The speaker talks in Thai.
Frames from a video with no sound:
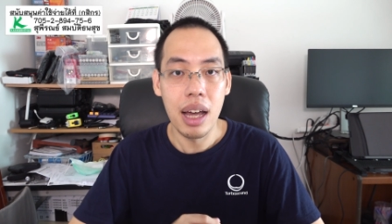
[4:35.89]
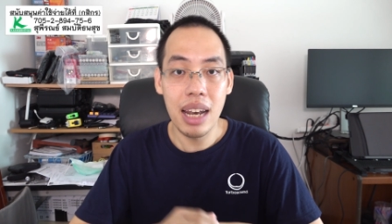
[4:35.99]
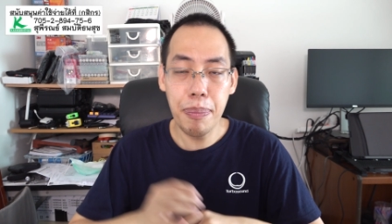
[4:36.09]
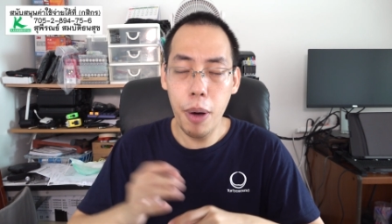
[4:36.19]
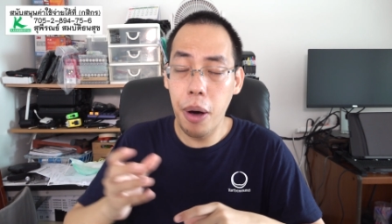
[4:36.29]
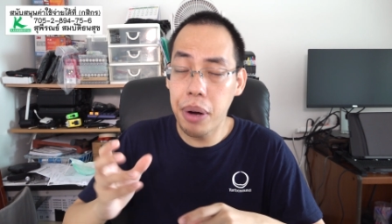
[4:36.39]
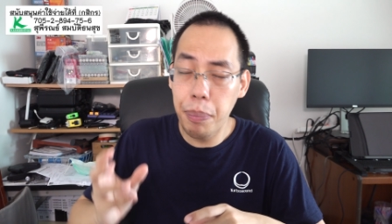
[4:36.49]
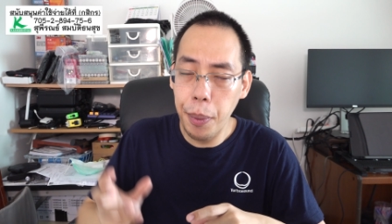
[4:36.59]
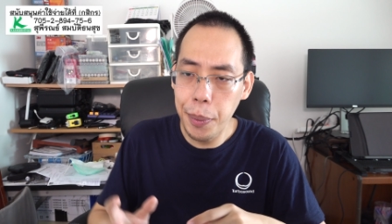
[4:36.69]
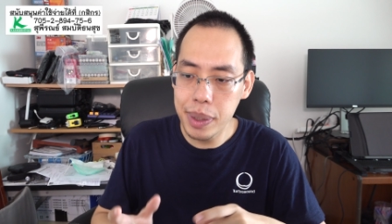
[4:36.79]
และพอเรา
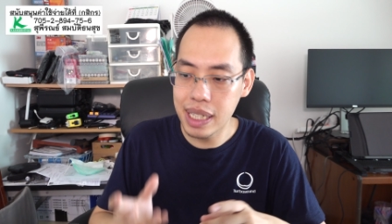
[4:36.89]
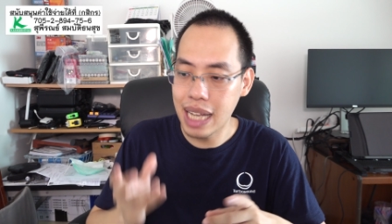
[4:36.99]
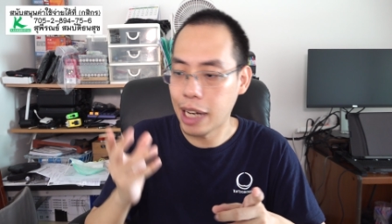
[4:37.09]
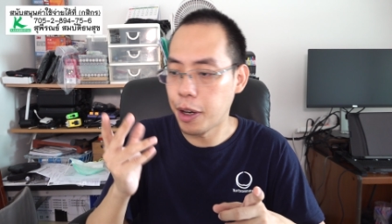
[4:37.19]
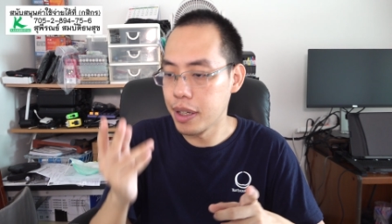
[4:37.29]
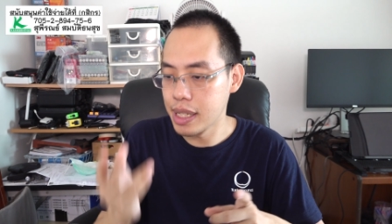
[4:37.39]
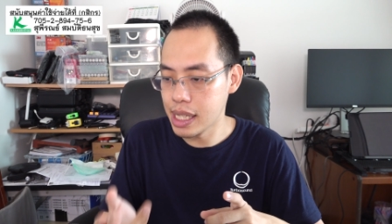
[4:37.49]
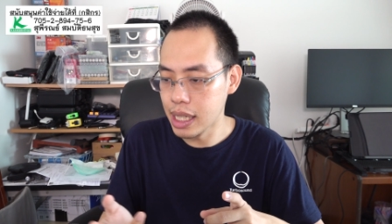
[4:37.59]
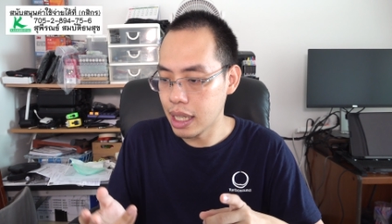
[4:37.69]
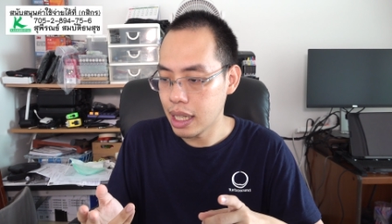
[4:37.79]
พูดถึงงานคอน
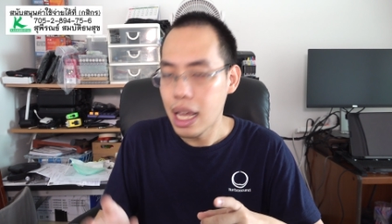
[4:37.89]
เสิร์ต